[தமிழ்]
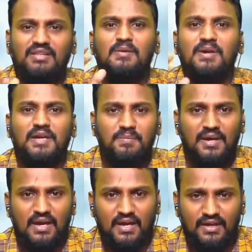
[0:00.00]
அப்படின்னு
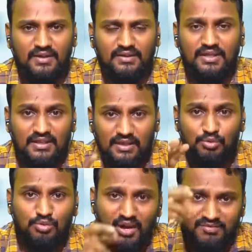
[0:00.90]
ஒரு நாளை
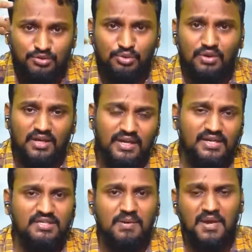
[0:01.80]
தீர்மானிப்பதற்கு ஆதாரம்
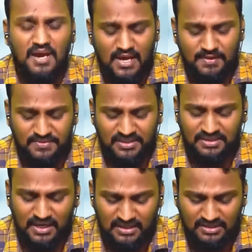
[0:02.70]
இருக்கான ஆதாரம்
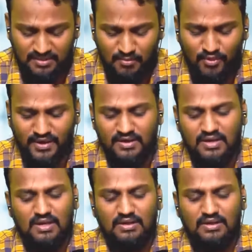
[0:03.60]
இல்லை ஏன்